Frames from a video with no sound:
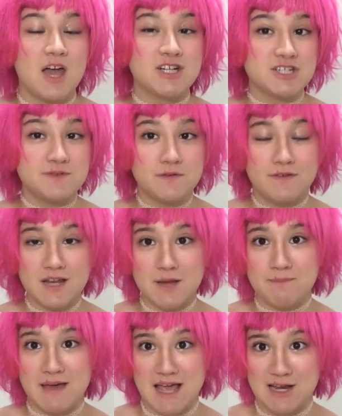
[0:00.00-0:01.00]
Eu já vivi
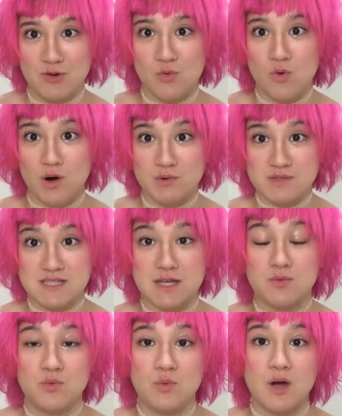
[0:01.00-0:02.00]
na pele o quão
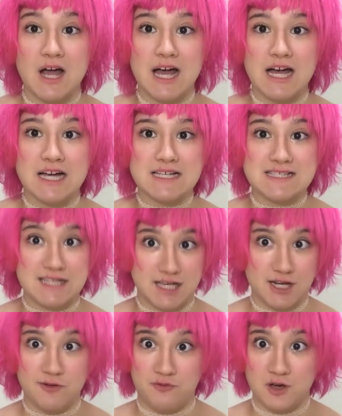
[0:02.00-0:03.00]
são
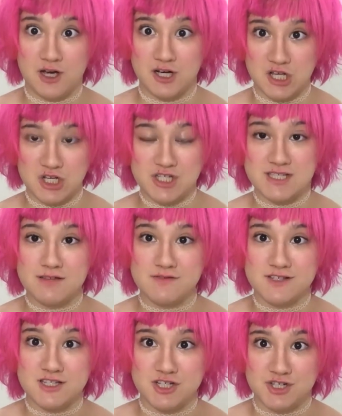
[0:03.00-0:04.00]
significantes na
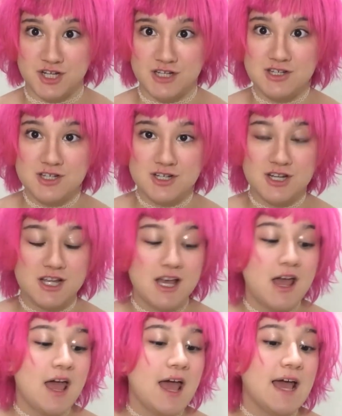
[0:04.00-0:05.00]
vida da gente.
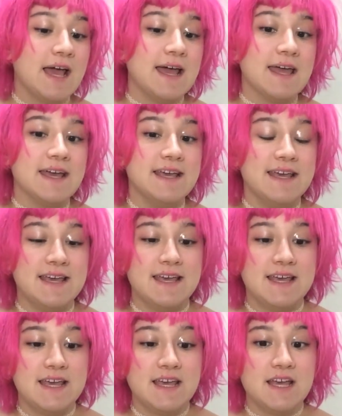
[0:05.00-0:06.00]

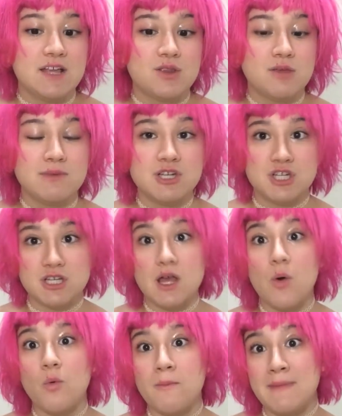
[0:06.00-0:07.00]
E tu
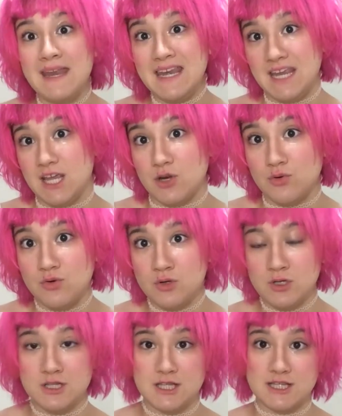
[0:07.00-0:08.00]
imagina um
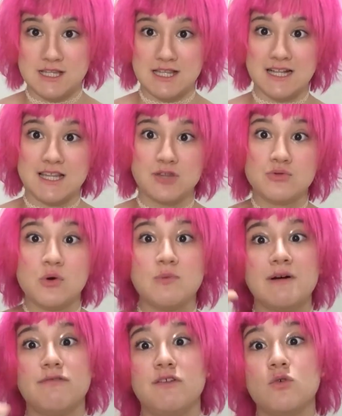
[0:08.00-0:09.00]
menino tá tendo
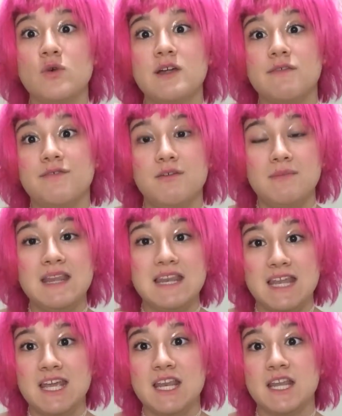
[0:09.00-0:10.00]
uma figura
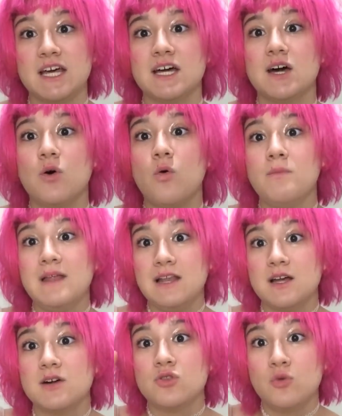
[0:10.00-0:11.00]
feminina
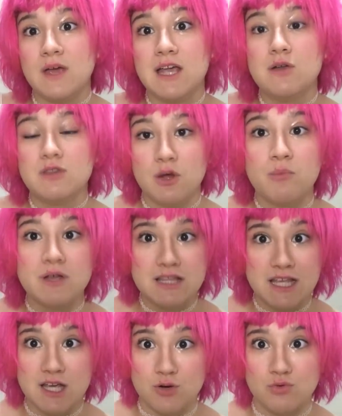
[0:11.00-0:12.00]
humilhando ele o tempo
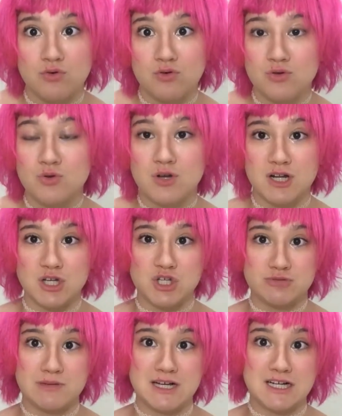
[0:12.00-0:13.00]
inteiro
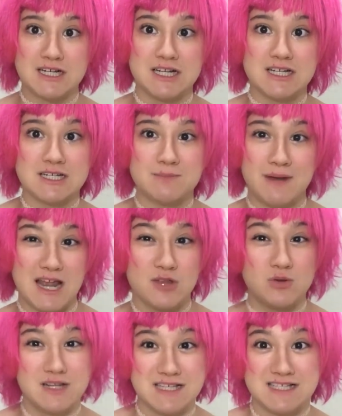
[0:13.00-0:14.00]
durante uma
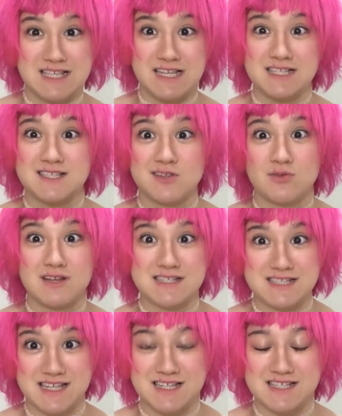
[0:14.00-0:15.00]
pré-adolescência,
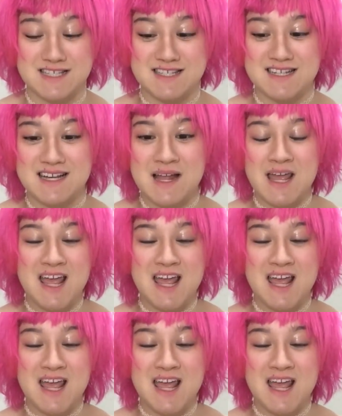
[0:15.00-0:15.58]
adolescência.